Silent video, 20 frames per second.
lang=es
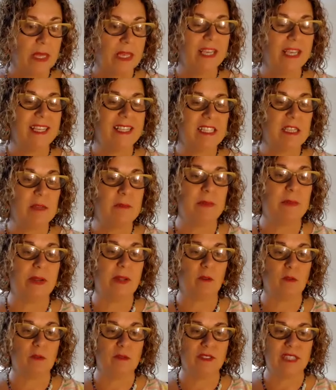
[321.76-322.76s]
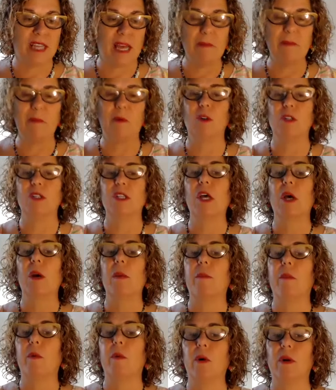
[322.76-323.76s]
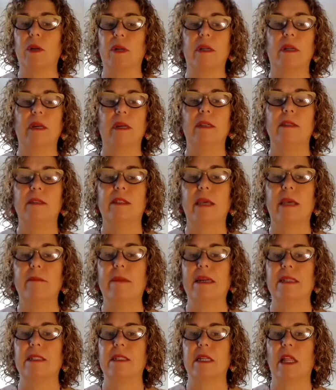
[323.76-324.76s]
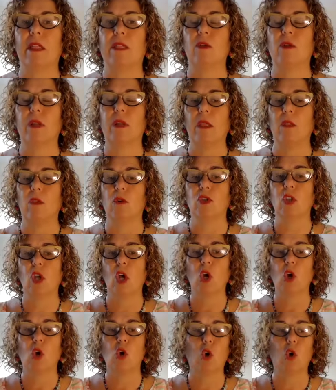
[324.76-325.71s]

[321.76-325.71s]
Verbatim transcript: Y si preguntamos por temas relacionados